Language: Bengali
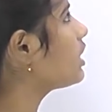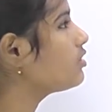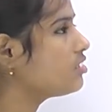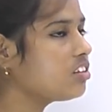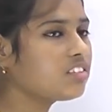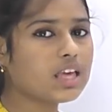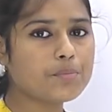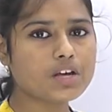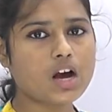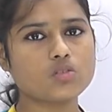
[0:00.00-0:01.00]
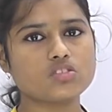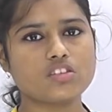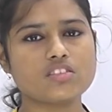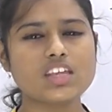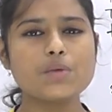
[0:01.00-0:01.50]
দেখা হচ্ছে স্কিপ
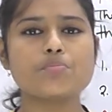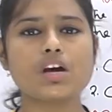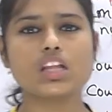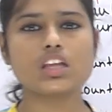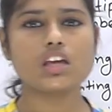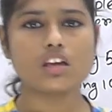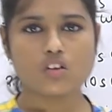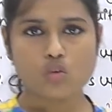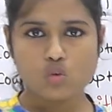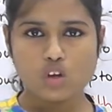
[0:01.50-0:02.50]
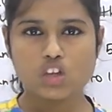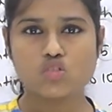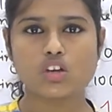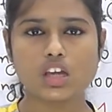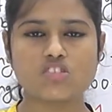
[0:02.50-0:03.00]
কাউন্টিং স্কিপ মানে কি কোনো
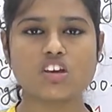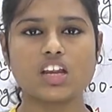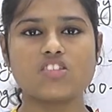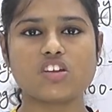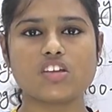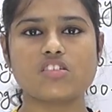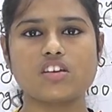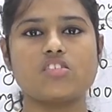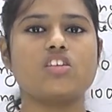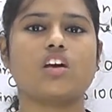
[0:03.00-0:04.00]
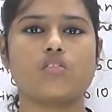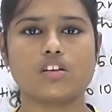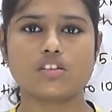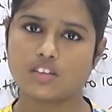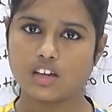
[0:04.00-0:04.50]
কিছুকে ছেড়ে ছেড়ে ছেড়ে ছেড়ে যাওয়া
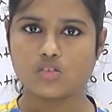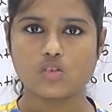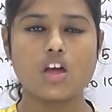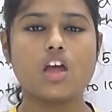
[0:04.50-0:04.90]
তাই তো